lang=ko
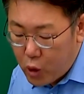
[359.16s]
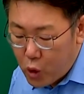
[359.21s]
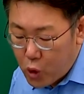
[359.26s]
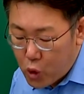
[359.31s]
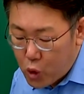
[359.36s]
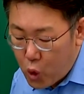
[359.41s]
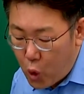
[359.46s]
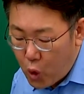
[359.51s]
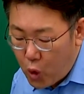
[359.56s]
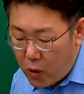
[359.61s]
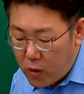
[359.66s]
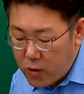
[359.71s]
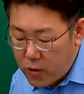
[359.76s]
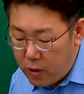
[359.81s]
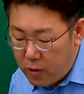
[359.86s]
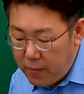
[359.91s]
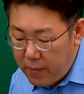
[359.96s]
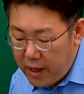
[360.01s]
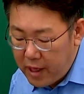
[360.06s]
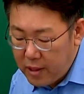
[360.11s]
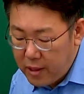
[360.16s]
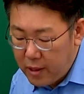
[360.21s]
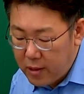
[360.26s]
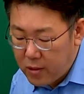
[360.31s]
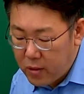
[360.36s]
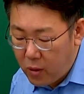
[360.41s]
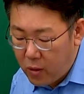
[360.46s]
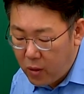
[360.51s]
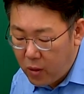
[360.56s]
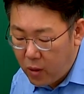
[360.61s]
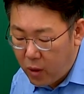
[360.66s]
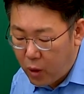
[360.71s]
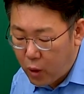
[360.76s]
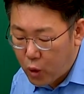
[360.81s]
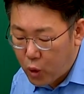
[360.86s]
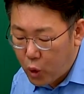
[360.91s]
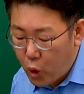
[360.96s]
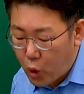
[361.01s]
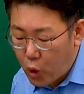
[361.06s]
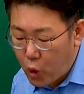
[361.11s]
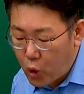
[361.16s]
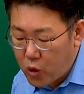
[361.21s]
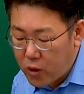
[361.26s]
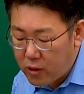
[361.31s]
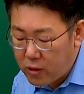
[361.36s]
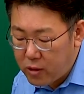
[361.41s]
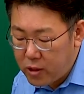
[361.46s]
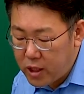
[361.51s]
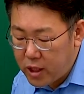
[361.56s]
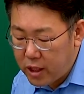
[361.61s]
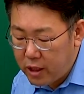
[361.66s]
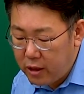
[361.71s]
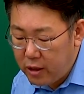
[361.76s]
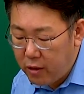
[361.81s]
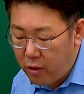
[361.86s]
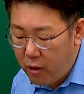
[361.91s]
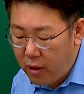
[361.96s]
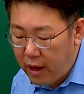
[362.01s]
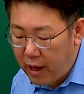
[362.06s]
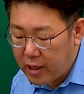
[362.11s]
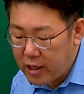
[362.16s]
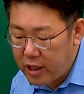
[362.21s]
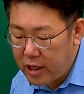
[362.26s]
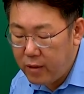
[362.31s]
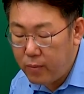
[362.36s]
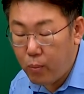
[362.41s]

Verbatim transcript: 소격서를 폐지해서 도교적 의식을 거행하지